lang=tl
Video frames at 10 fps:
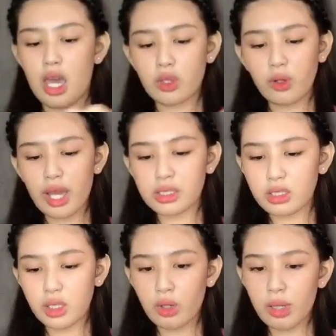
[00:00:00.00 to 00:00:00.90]
Ito guys,
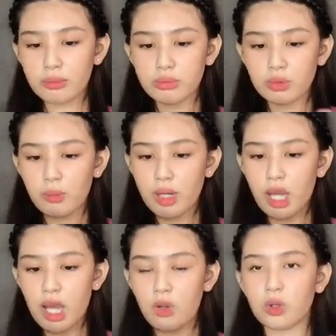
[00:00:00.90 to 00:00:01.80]
hindi ko lang kung
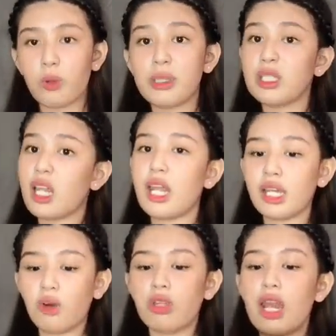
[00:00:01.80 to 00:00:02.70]
magkano to. Basta
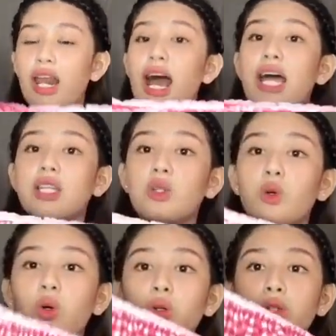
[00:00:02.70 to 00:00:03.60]
ilalagay ko na lang lahat
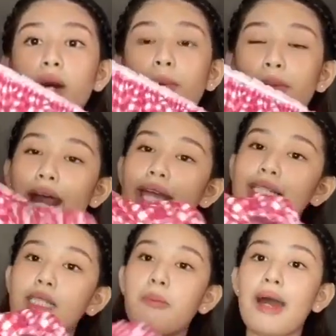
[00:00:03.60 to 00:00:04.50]
yung
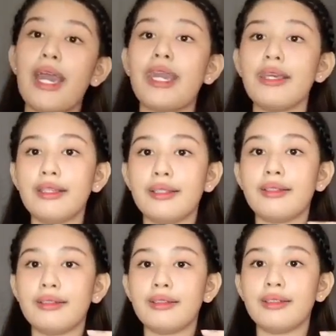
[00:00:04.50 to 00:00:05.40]
price sa my
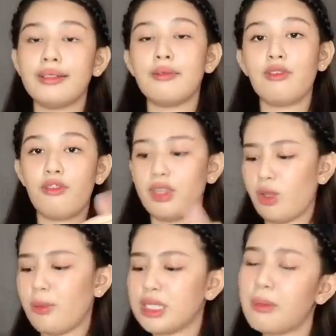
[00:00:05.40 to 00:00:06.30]

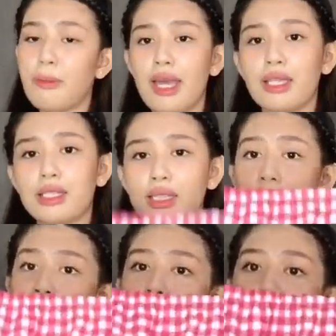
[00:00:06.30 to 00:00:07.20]
video. Basta mamaya,
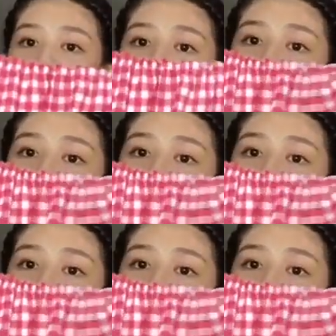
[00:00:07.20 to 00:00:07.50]
ilalagay ko.